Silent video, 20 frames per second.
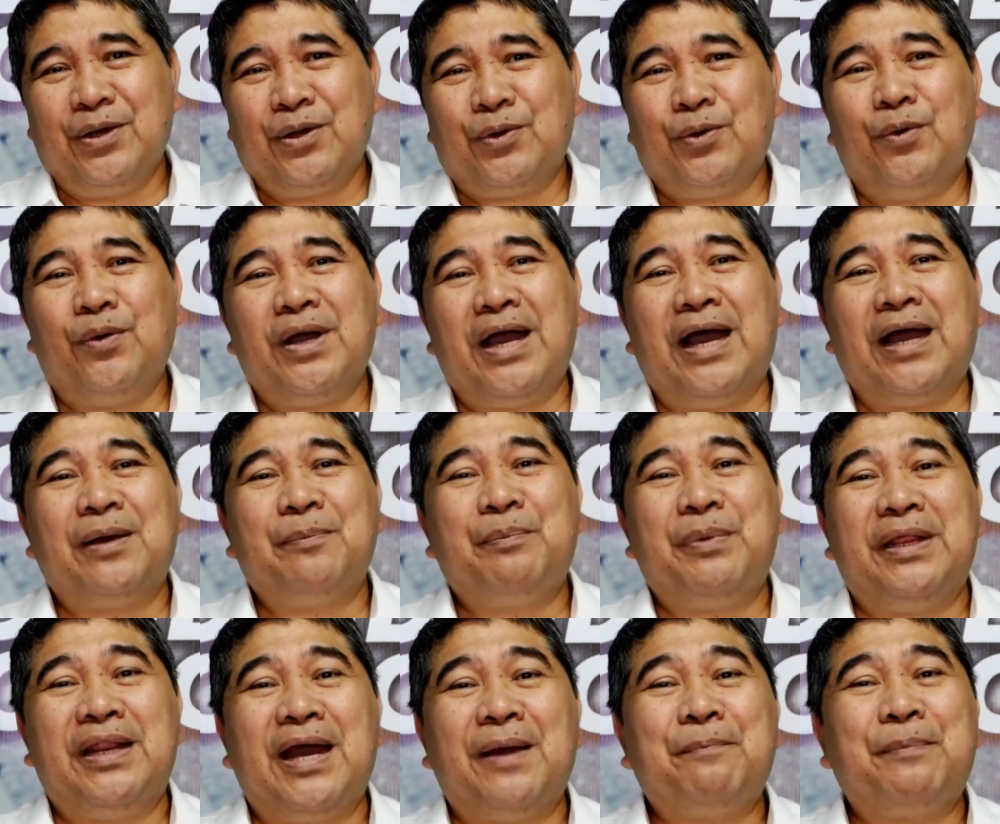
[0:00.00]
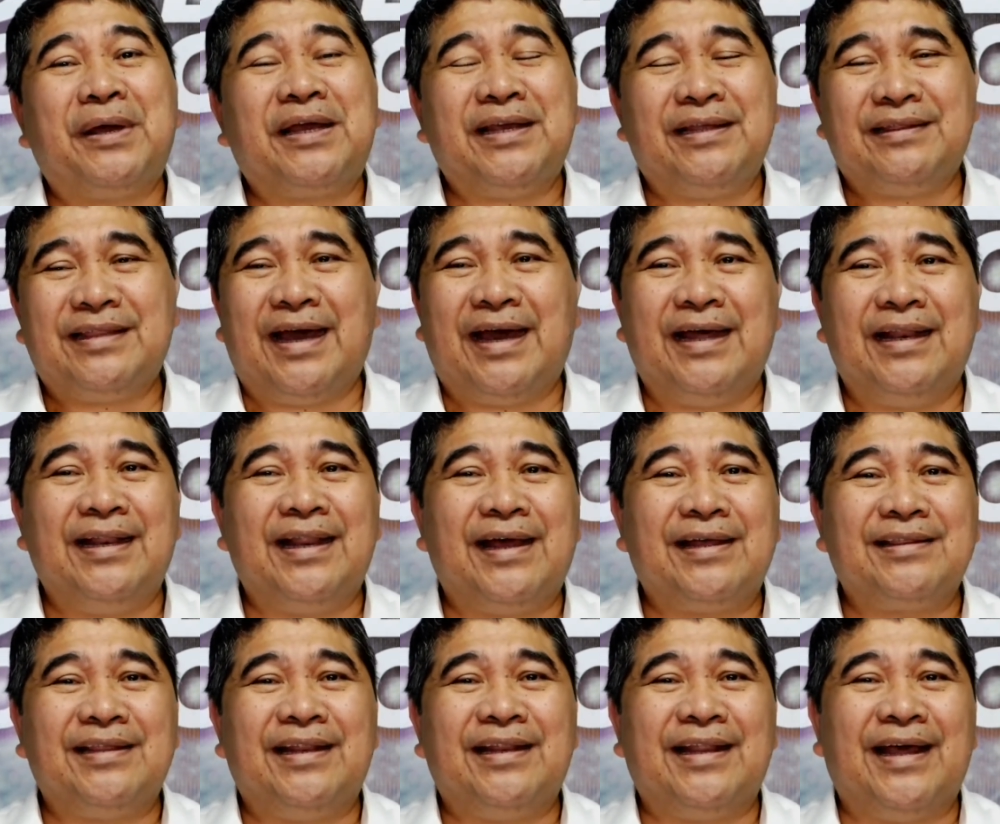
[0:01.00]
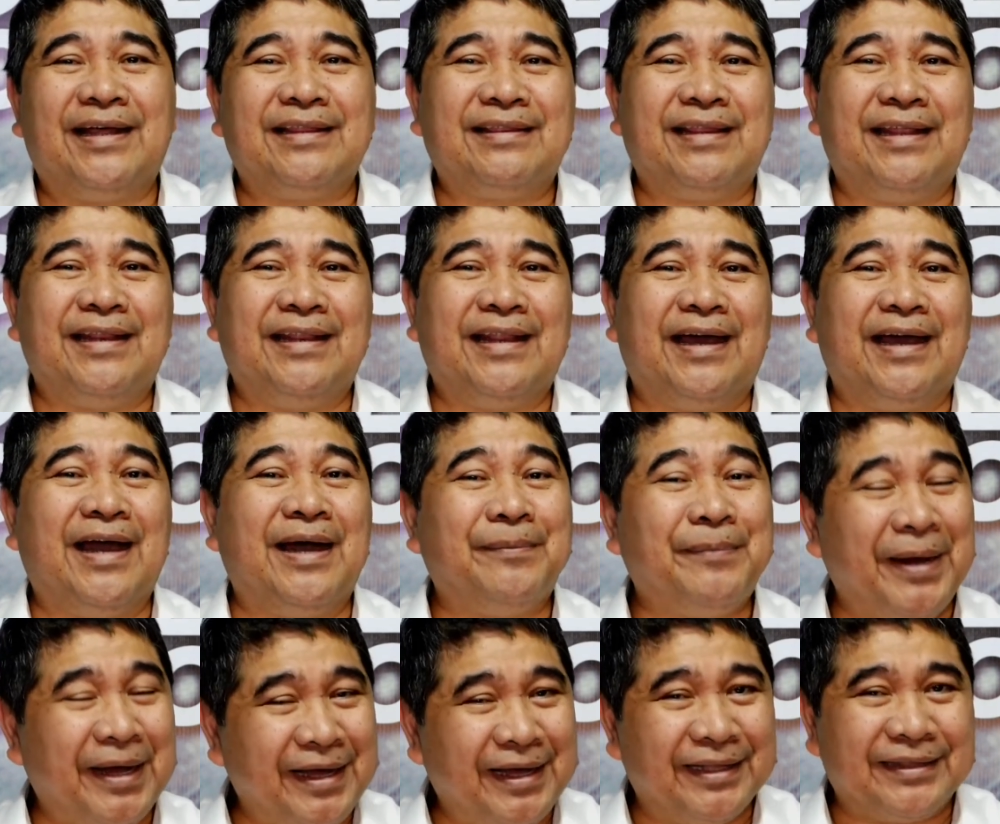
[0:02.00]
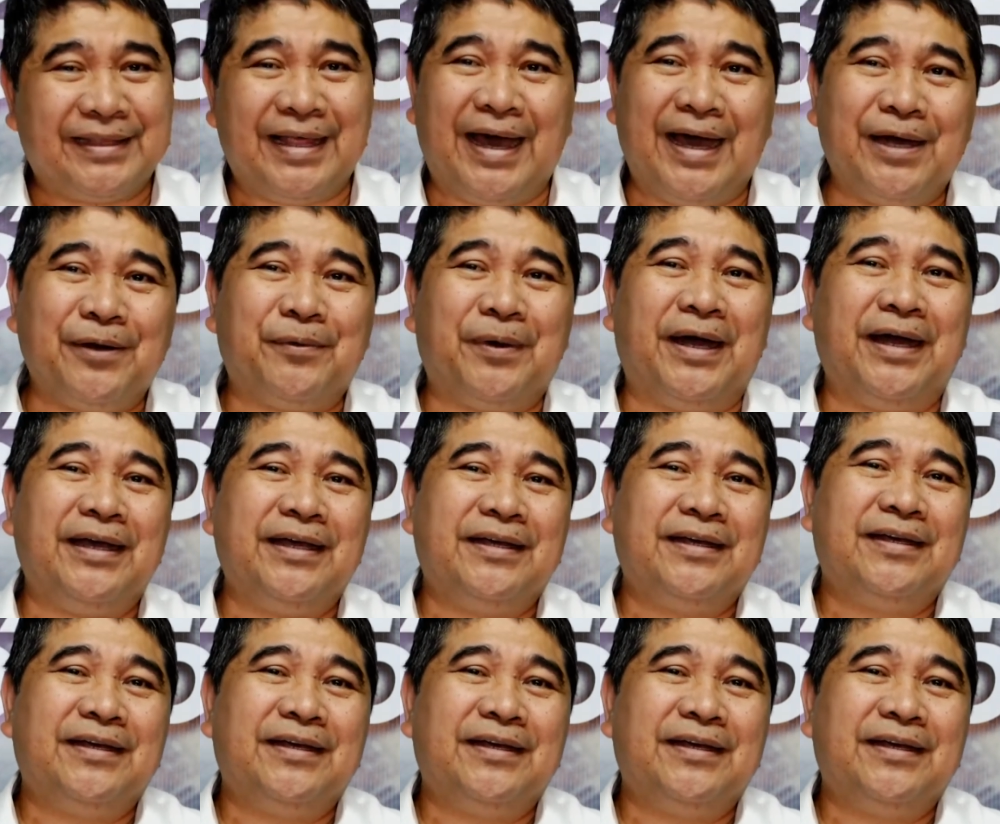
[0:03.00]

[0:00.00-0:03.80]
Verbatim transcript: Kung ang pinapakitaan lang din natin ng habag at awa